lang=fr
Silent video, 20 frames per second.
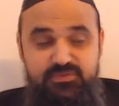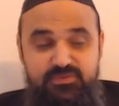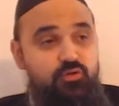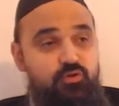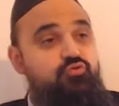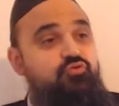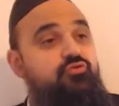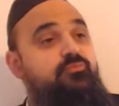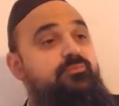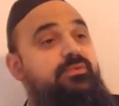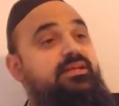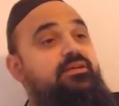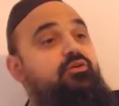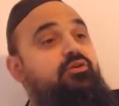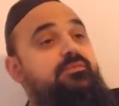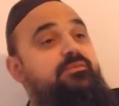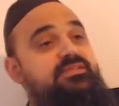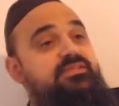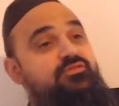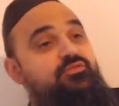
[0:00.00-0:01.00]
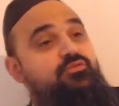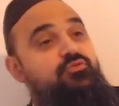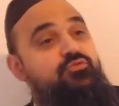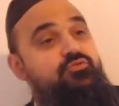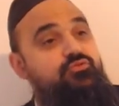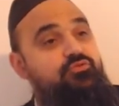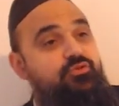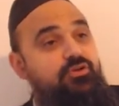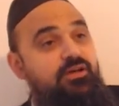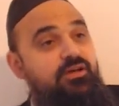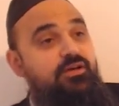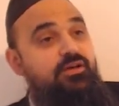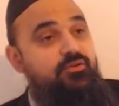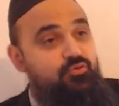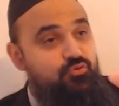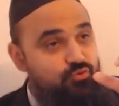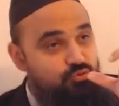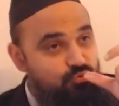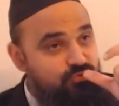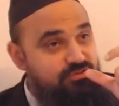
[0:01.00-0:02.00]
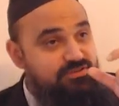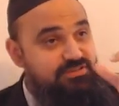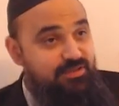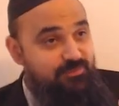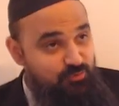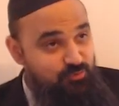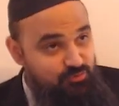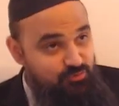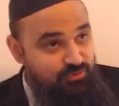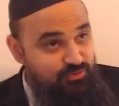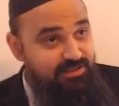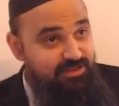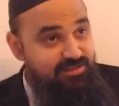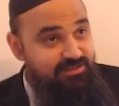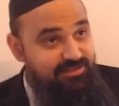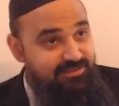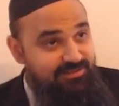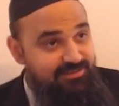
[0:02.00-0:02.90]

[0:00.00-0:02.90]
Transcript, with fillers: Quand tu mets l'eau comme ça sur le sucre, tu goûtes, c'est un peu sucré.